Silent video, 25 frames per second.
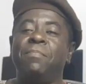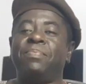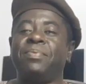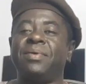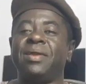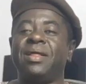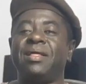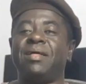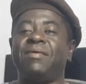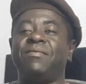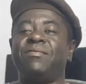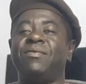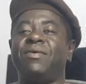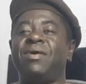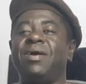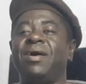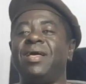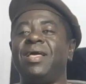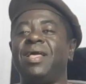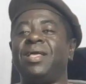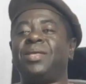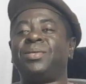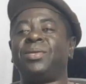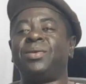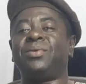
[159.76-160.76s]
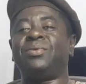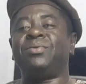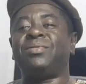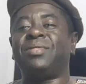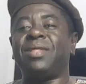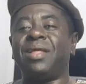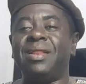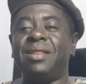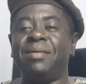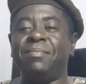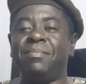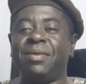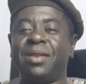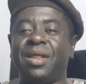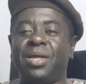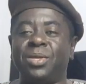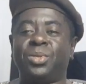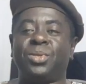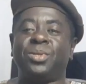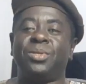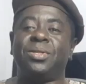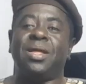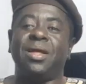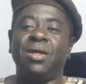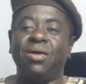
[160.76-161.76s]
Après avoir exécuté l'hymne
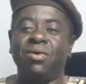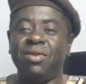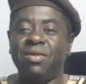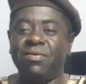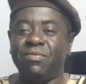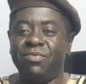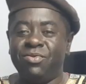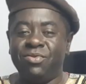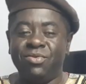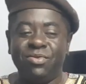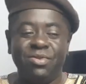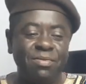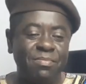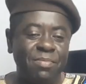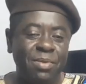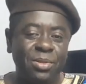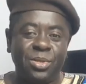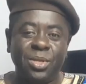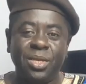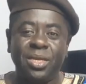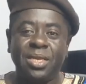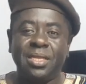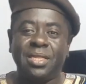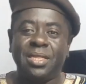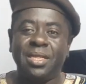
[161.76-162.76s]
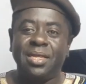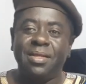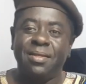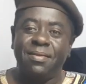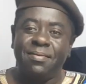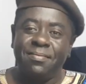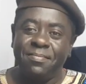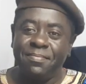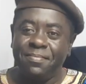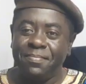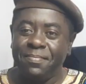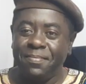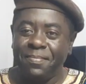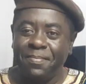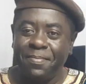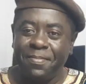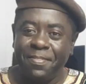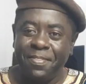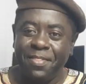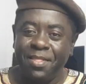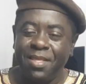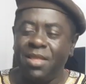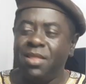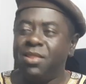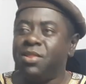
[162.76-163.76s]
national, on est venu lui, monsieur, quitter.
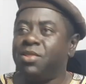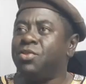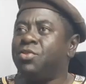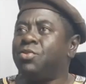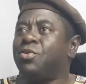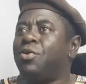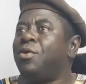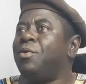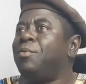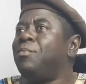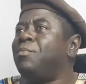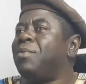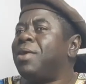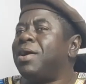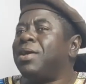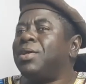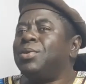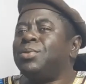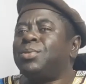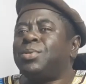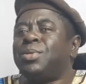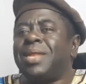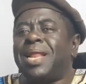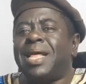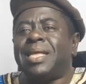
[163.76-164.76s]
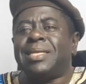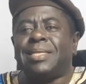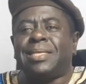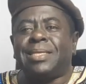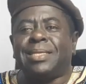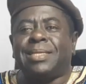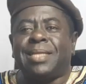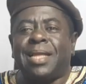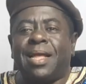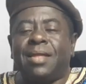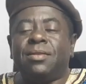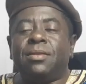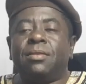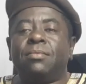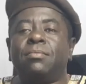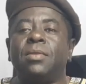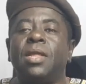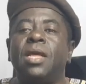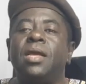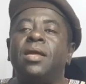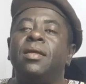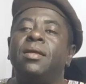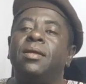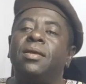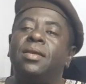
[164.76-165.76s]
Il dit, non, moi, je suis l'assistant.
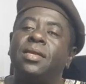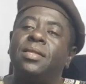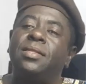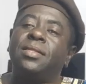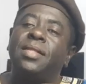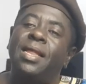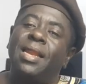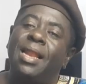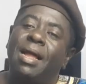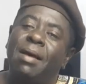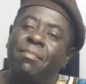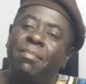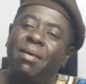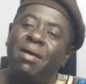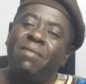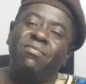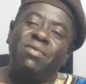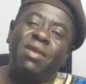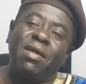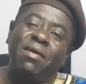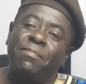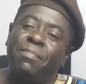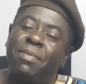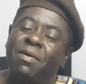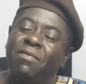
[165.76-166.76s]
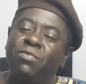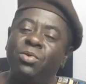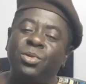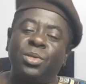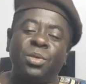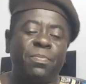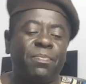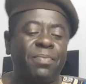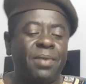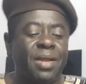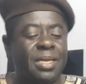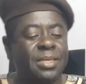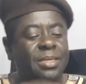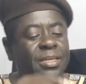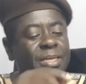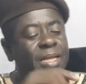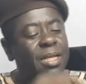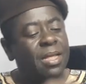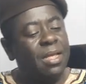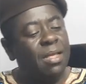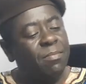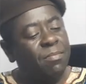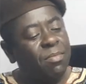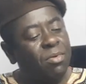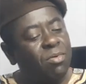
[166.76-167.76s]
Quittez là-bas, vous n'avez pas votre place.
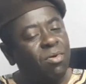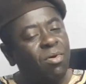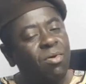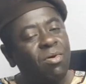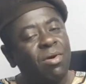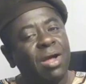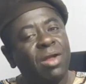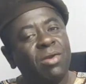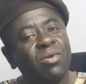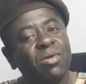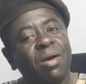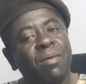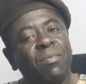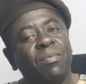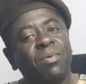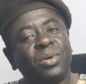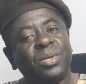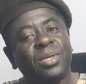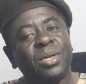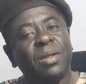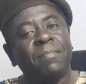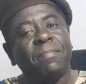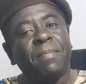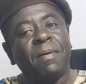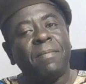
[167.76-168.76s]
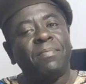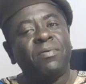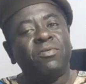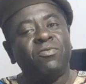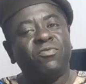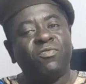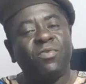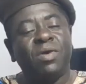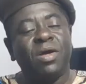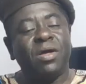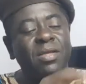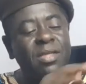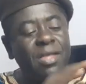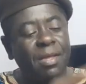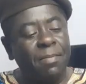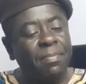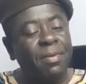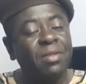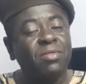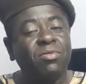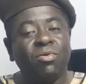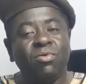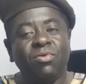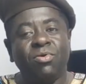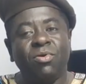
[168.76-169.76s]
Maintenant, on va lui montrer un papier, tu vois, il n'y a
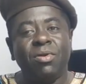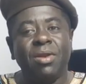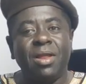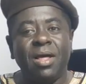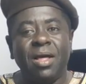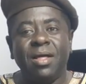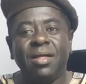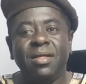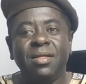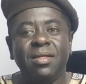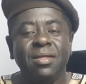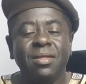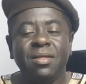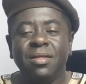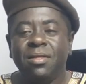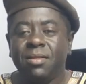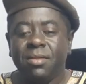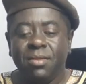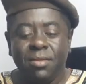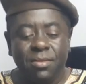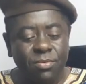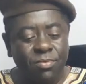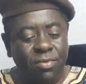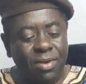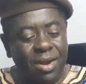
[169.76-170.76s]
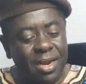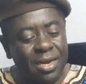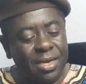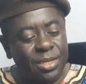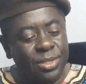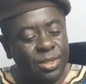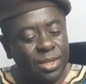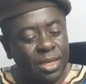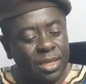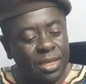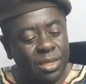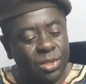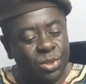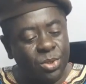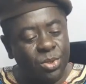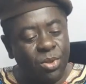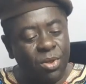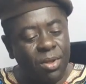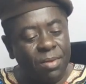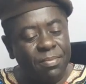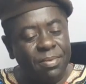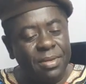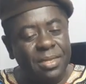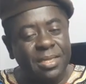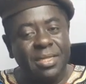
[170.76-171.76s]
pas ton nom là. Voilà les gens qui
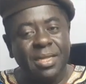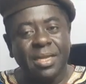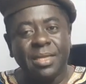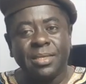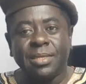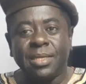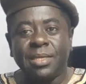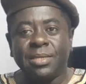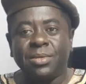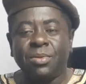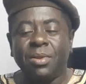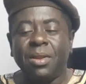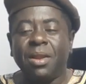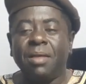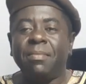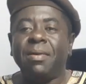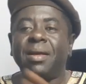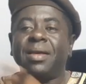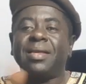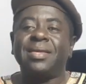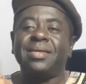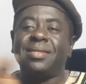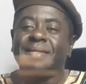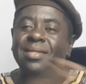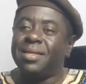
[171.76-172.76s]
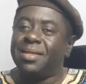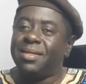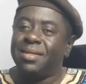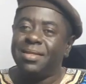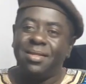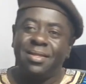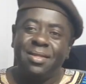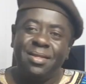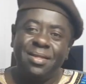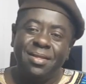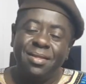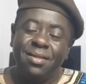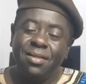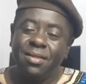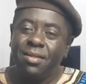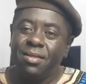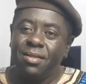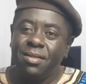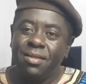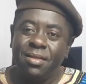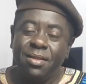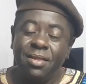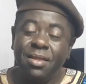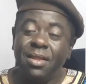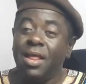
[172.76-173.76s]
sont habilités à s'asseoir là-bas, quitter.
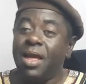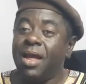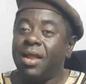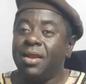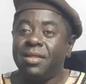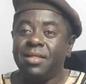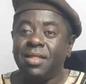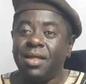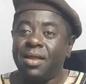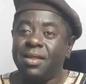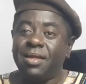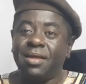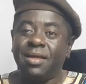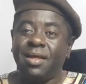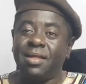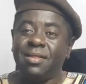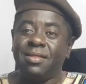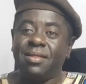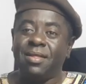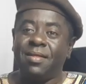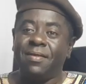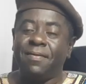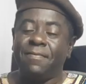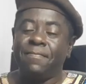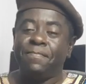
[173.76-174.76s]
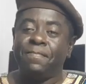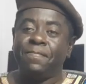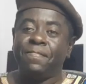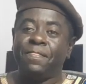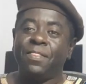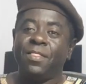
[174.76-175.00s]
Il est allé dans les gradins.